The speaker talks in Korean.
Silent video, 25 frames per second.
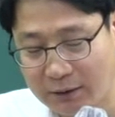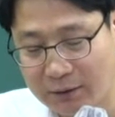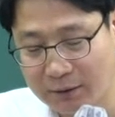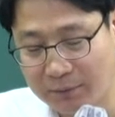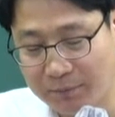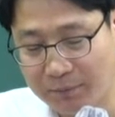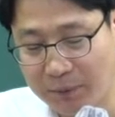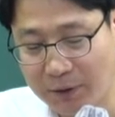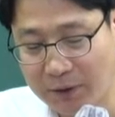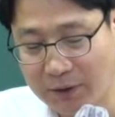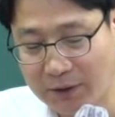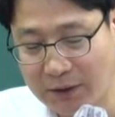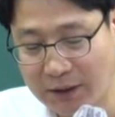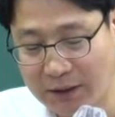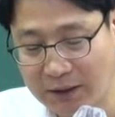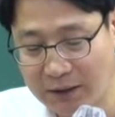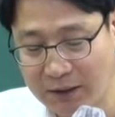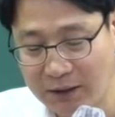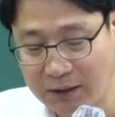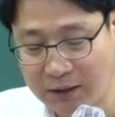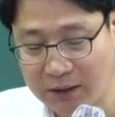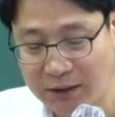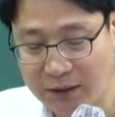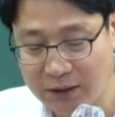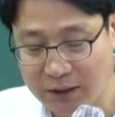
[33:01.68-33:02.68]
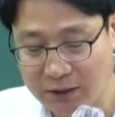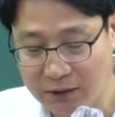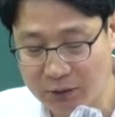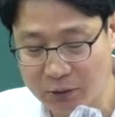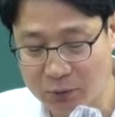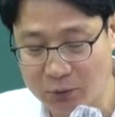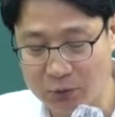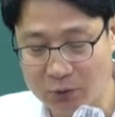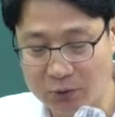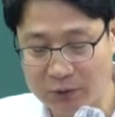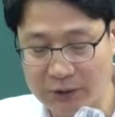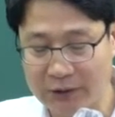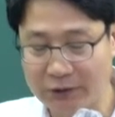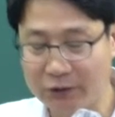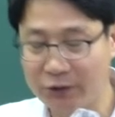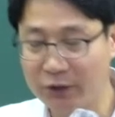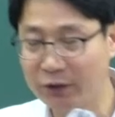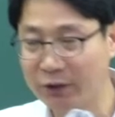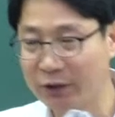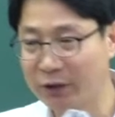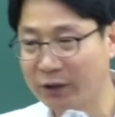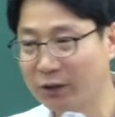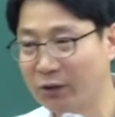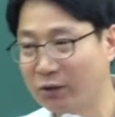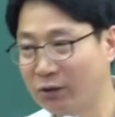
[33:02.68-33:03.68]
특별자치시도
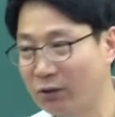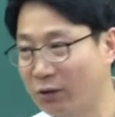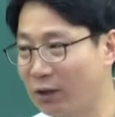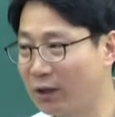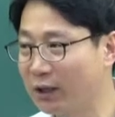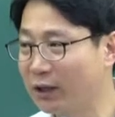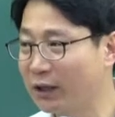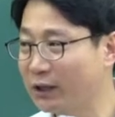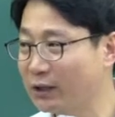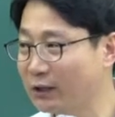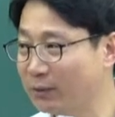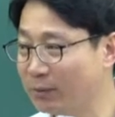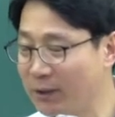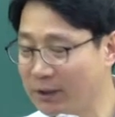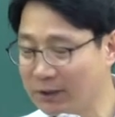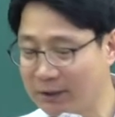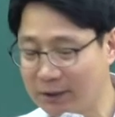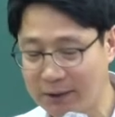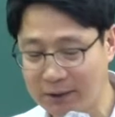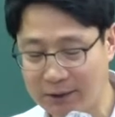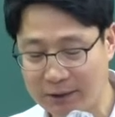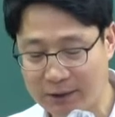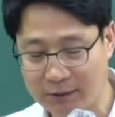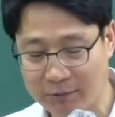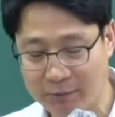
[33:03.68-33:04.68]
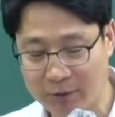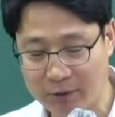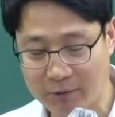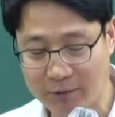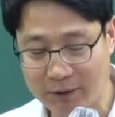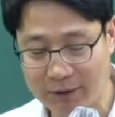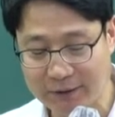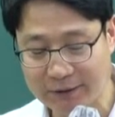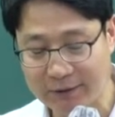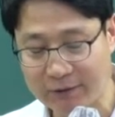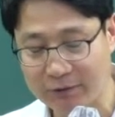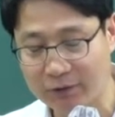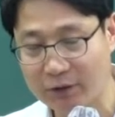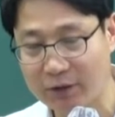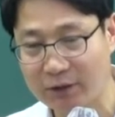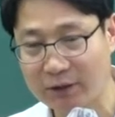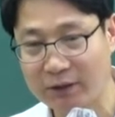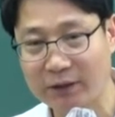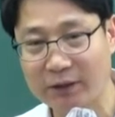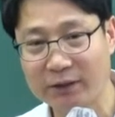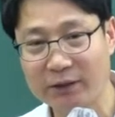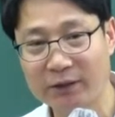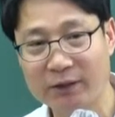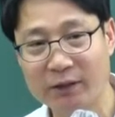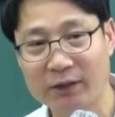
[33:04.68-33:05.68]
당연히 11개 지방세 세금의 과세유치가
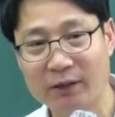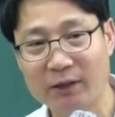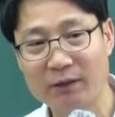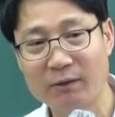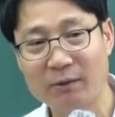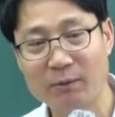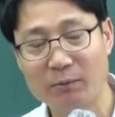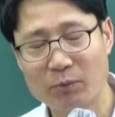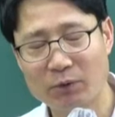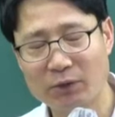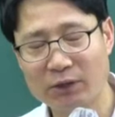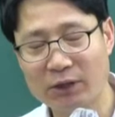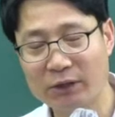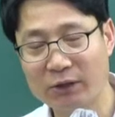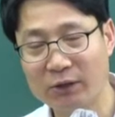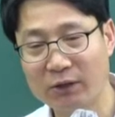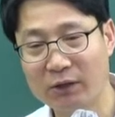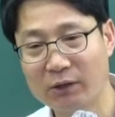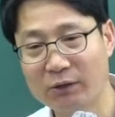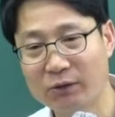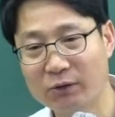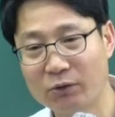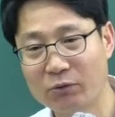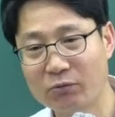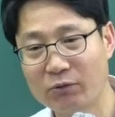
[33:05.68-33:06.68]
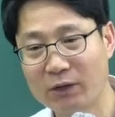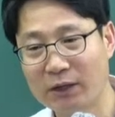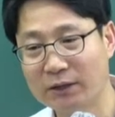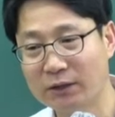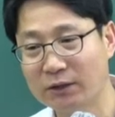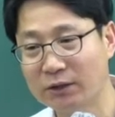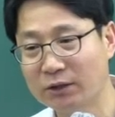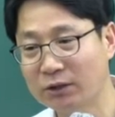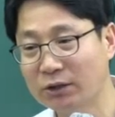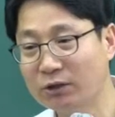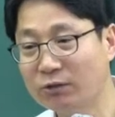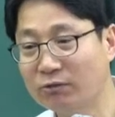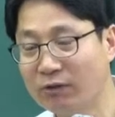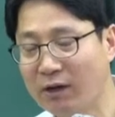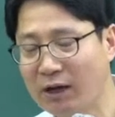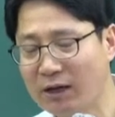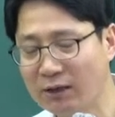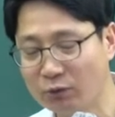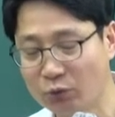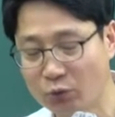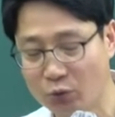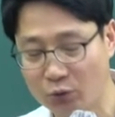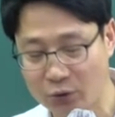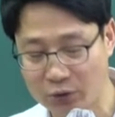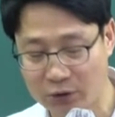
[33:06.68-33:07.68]
되니까 뭐 당연한 거고 하여튼
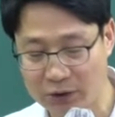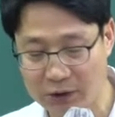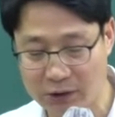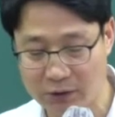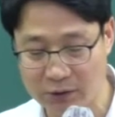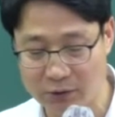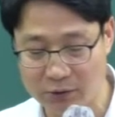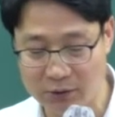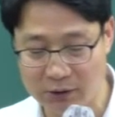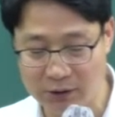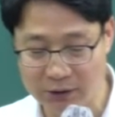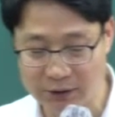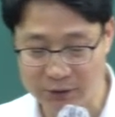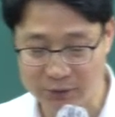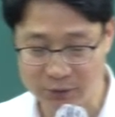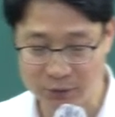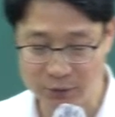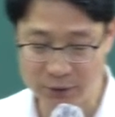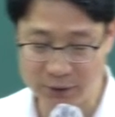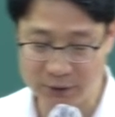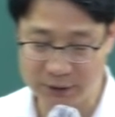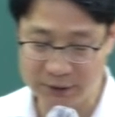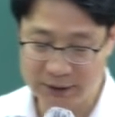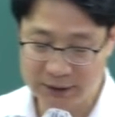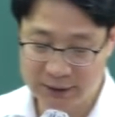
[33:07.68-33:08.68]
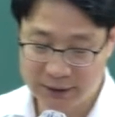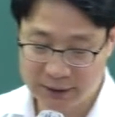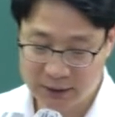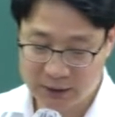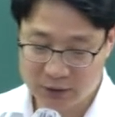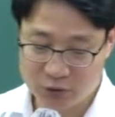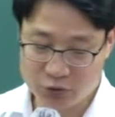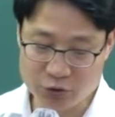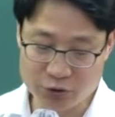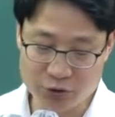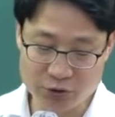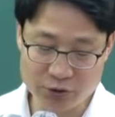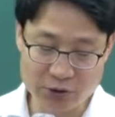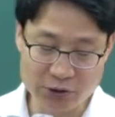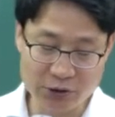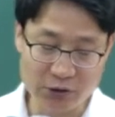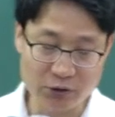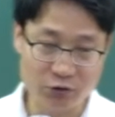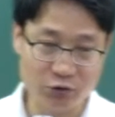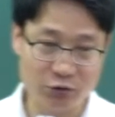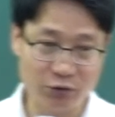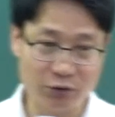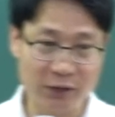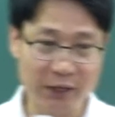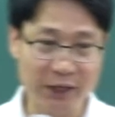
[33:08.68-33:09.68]
특광도 이렇게 기억하시고요. 취득세는
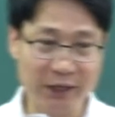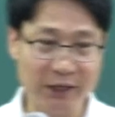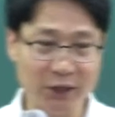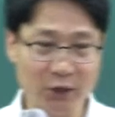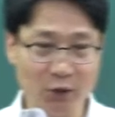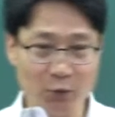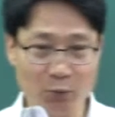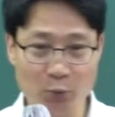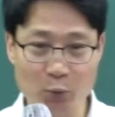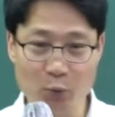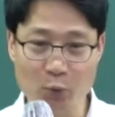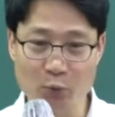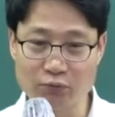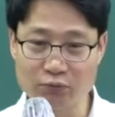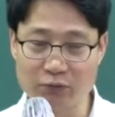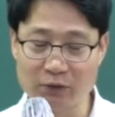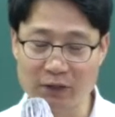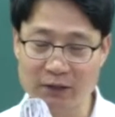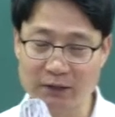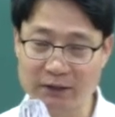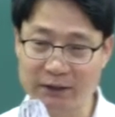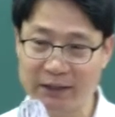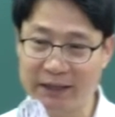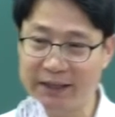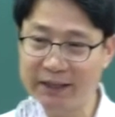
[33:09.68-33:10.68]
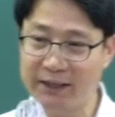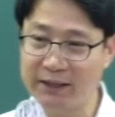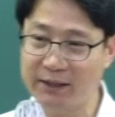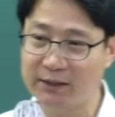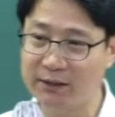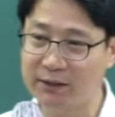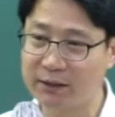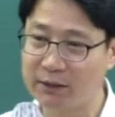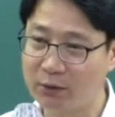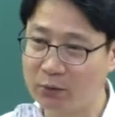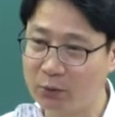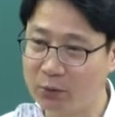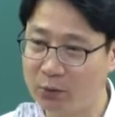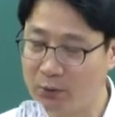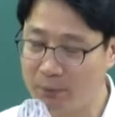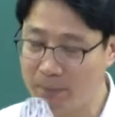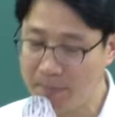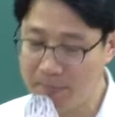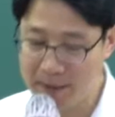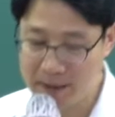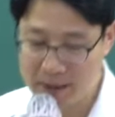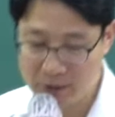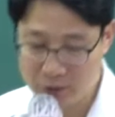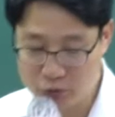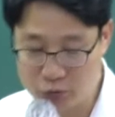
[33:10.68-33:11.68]
취득 행위를 보고 부과하는 행위세고
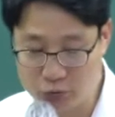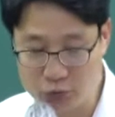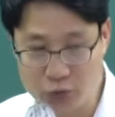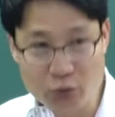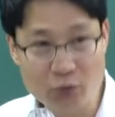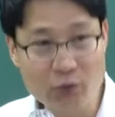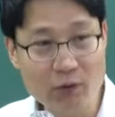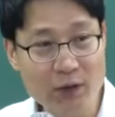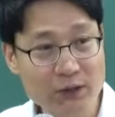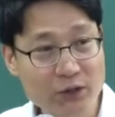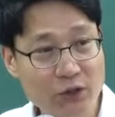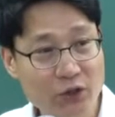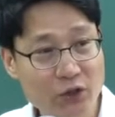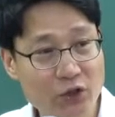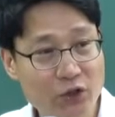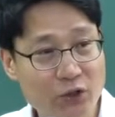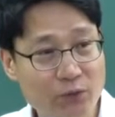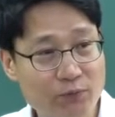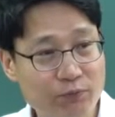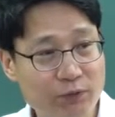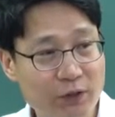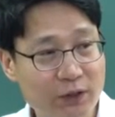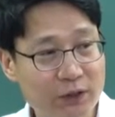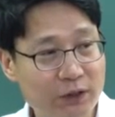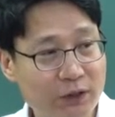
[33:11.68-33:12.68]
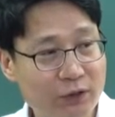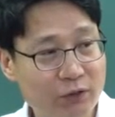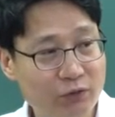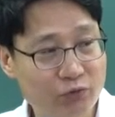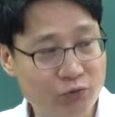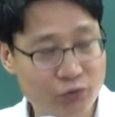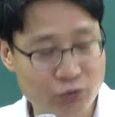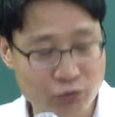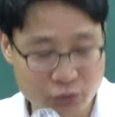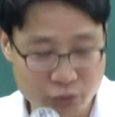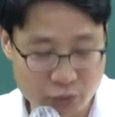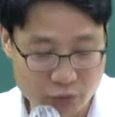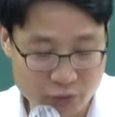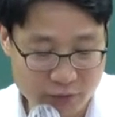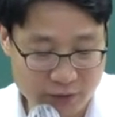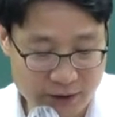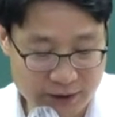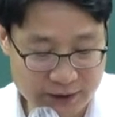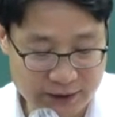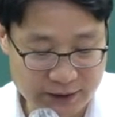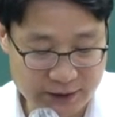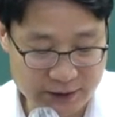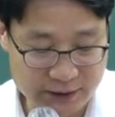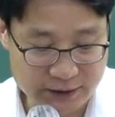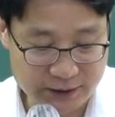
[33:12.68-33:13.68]
유통과정에서 부과되는
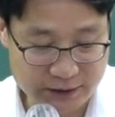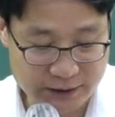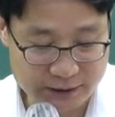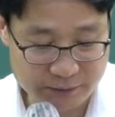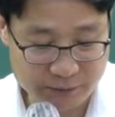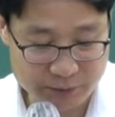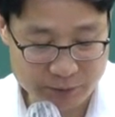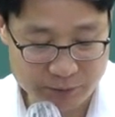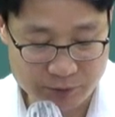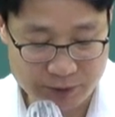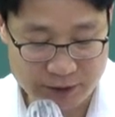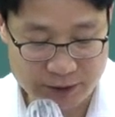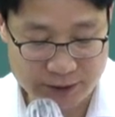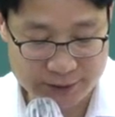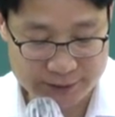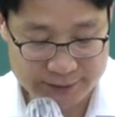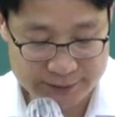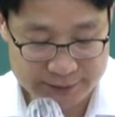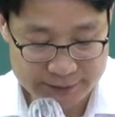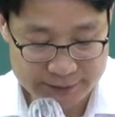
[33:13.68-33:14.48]
유통과세는 세금입니다.